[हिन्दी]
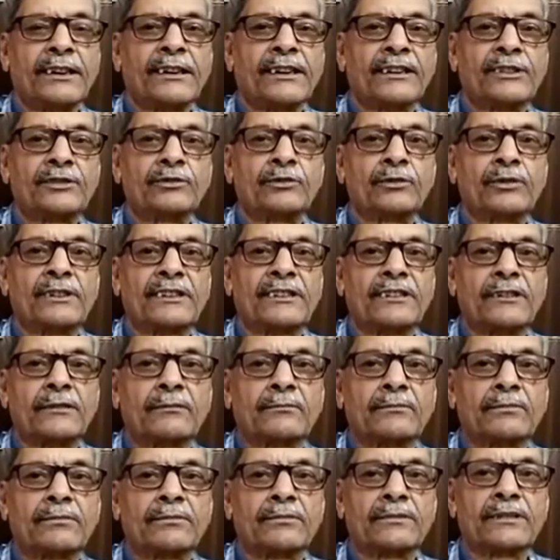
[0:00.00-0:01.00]
की जो
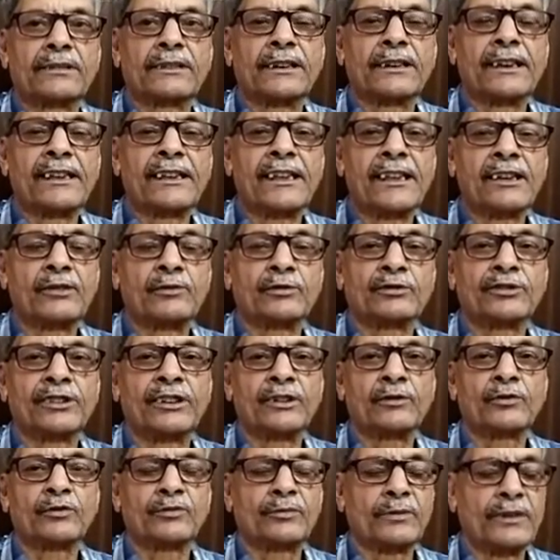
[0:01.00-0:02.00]
क्रियाएँ होती हैं
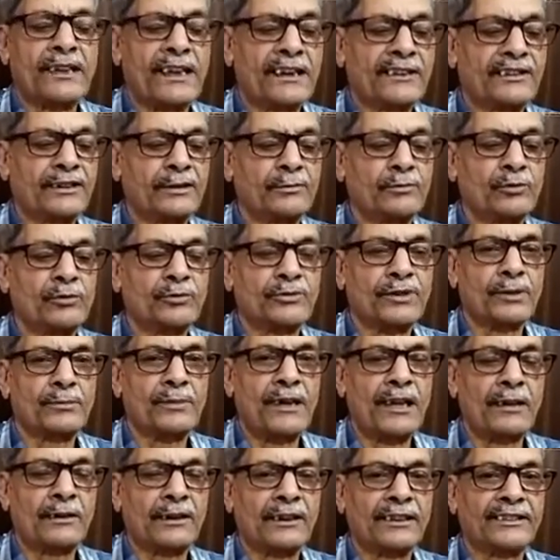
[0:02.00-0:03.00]
उसमें एक्टिव रूप से
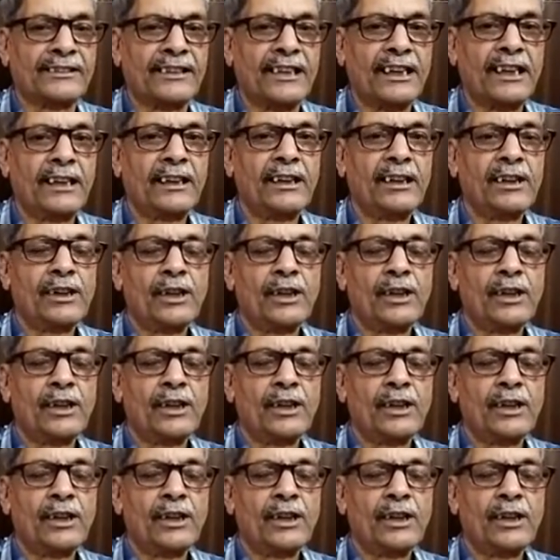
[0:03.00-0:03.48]
भाग लेता है